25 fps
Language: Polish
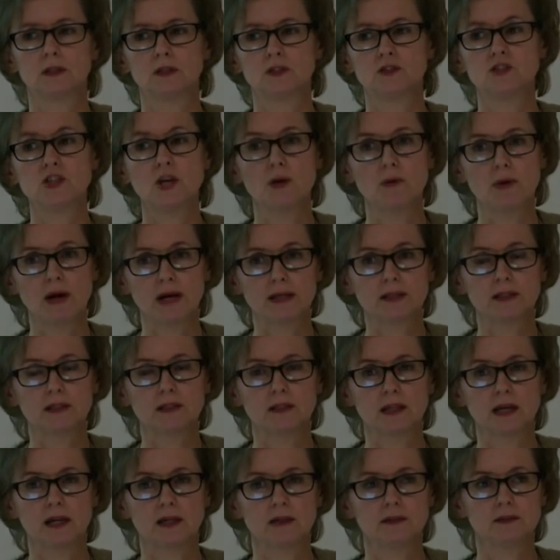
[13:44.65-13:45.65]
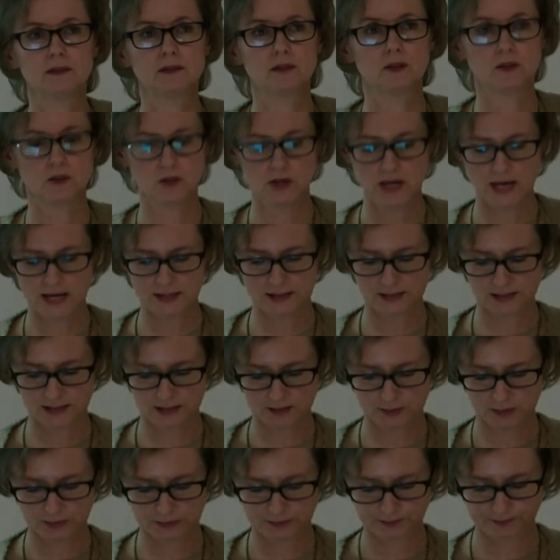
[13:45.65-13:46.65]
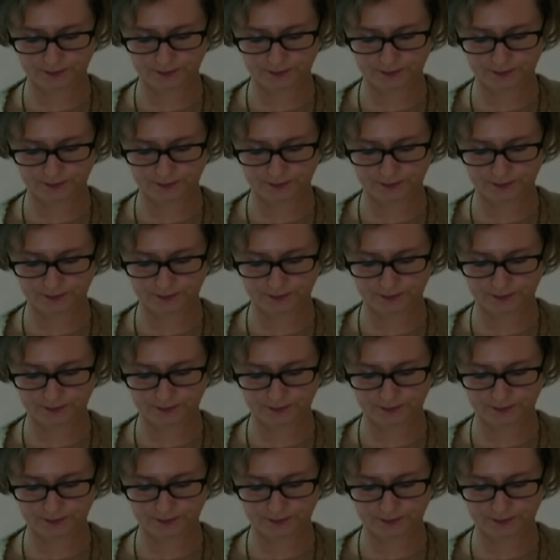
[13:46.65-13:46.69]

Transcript: y, działanie na organizm.